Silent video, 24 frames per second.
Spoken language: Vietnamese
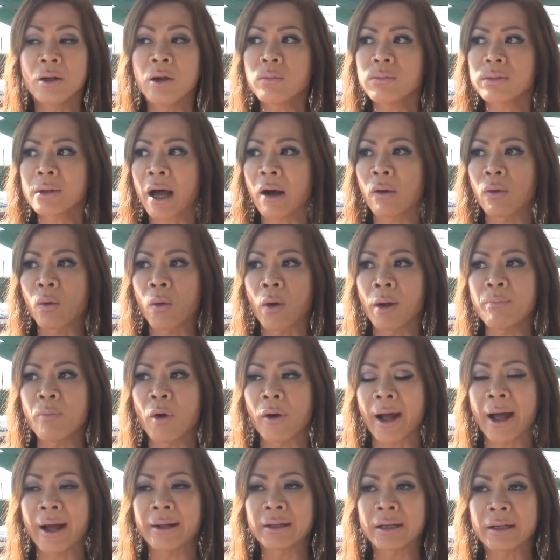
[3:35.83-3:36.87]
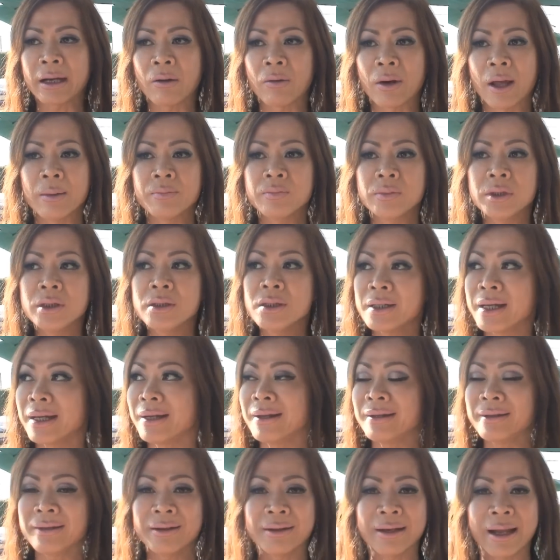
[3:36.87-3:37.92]
lúc đầu khoảng một hai tháng đầu là em chưa nghĩ
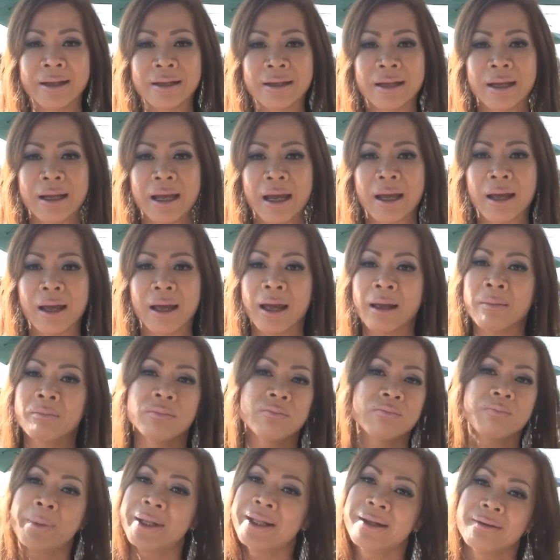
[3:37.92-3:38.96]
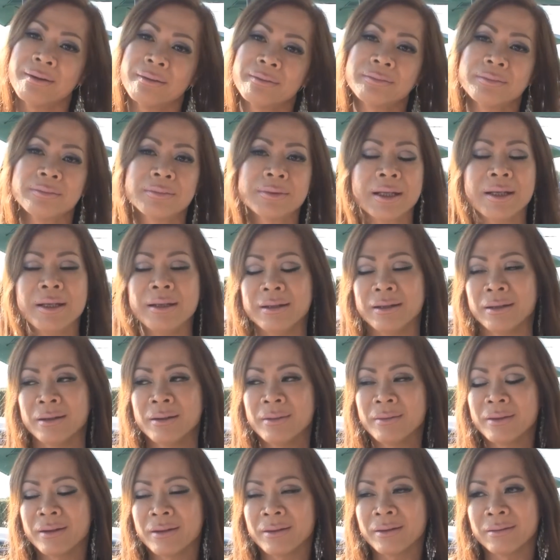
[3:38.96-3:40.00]
đến tương lai thì em bình thường thì
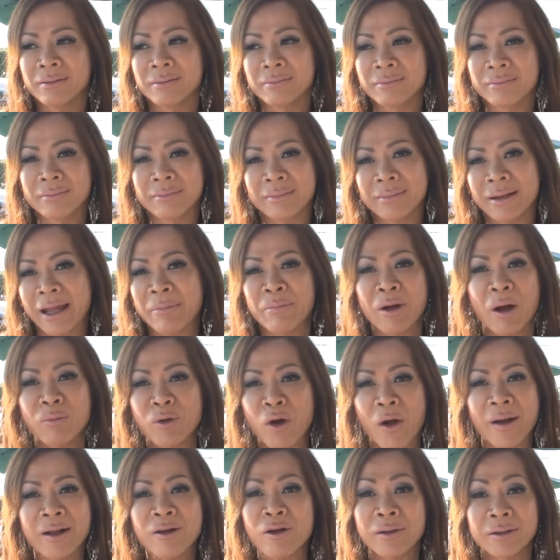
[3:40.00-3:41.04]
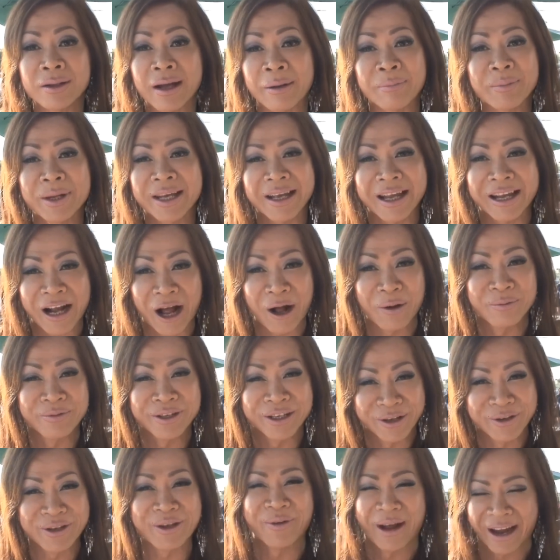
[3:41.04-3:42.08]
uh, em không nói có thể anh biết hay không
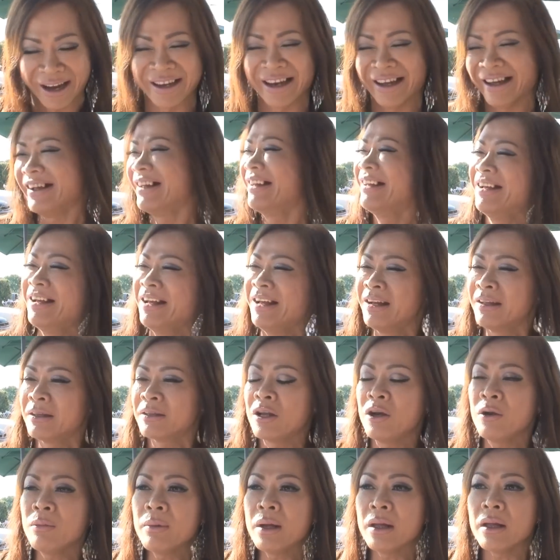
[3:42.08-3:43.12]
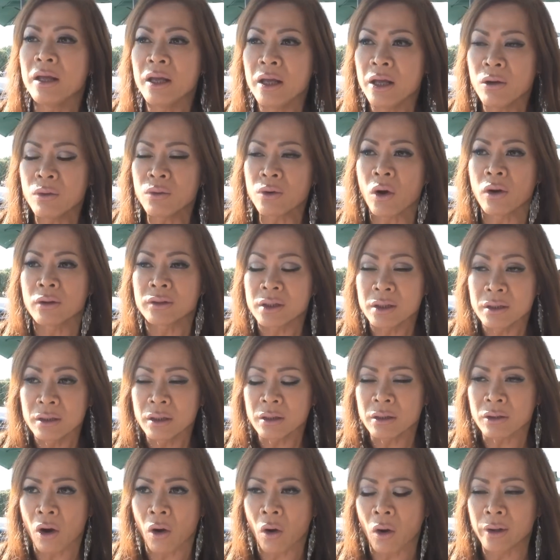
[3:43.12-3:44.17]
kiểu như vậy đó từ lúc mà yêu rồi
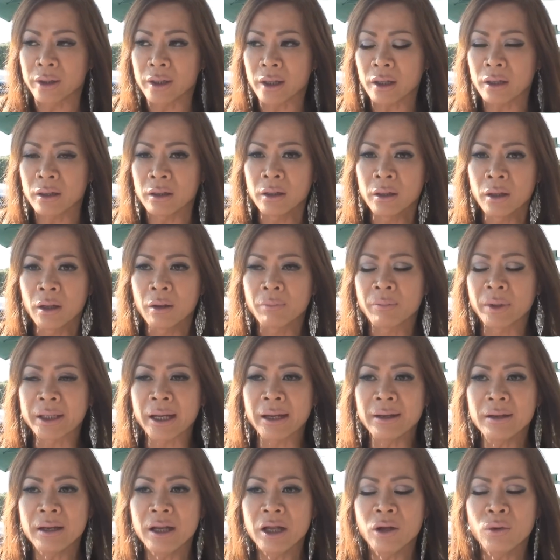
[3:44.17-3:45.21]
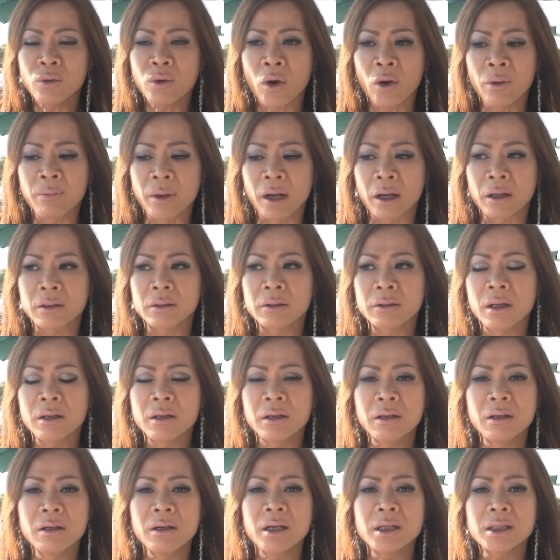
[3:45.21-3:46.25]
thương rồi đó mà thấy anh yêu rồi mà tới
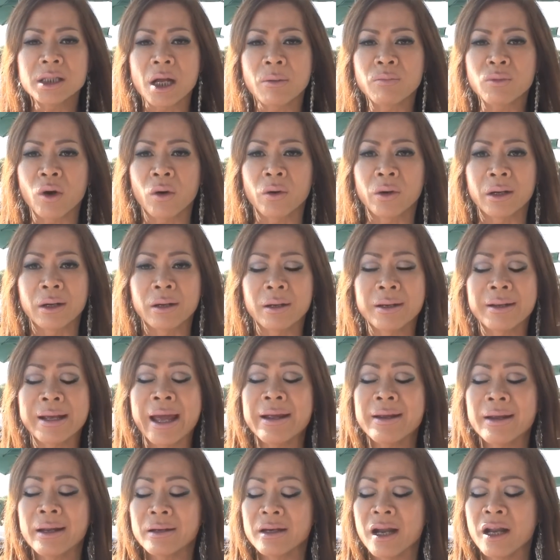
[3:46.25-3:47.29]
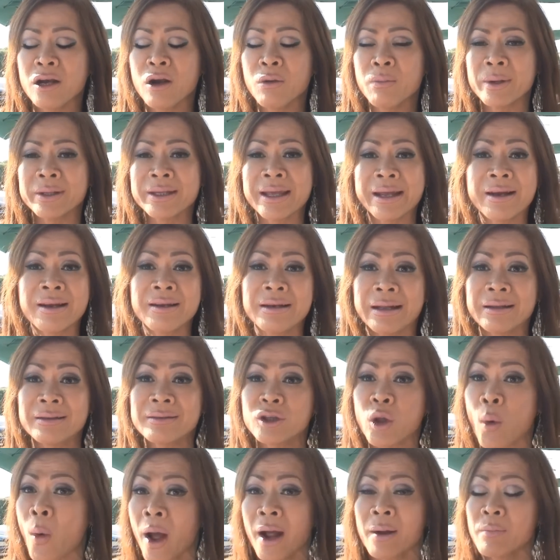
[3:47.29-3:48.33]
cưới xong rồi nữa. ngay cả đến lúc mà gia đình ảnh
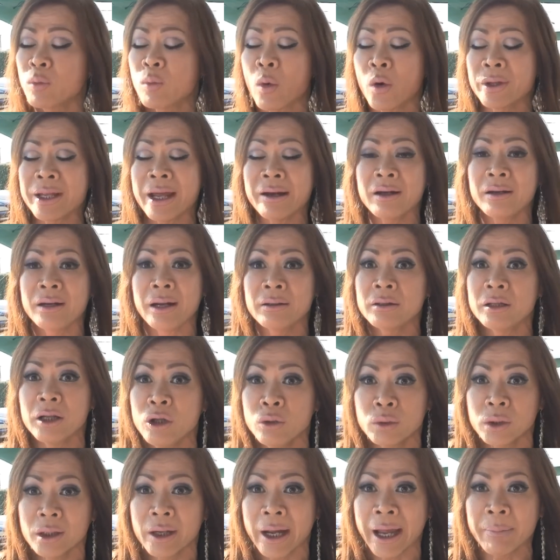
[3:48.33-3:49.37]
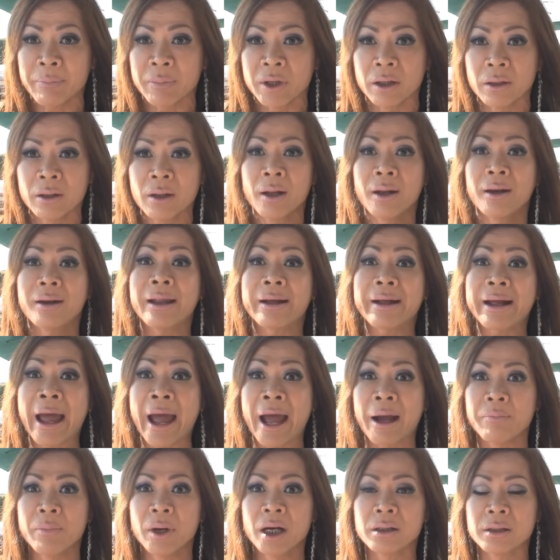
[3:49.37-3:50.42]
toàn bộ gia đình ảnh yêu thương em nữa là
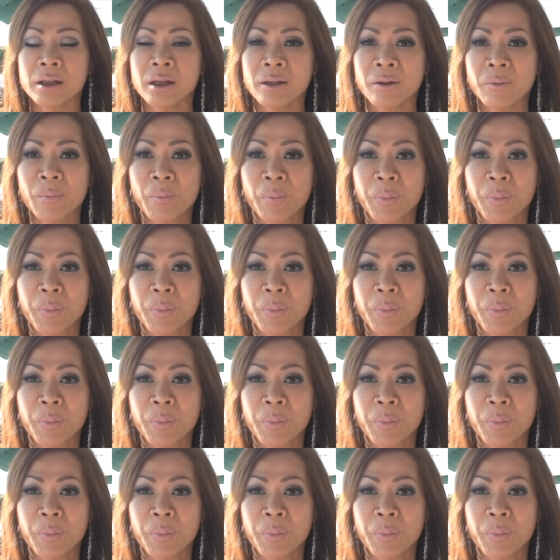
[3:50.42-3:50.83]
càng bực lắm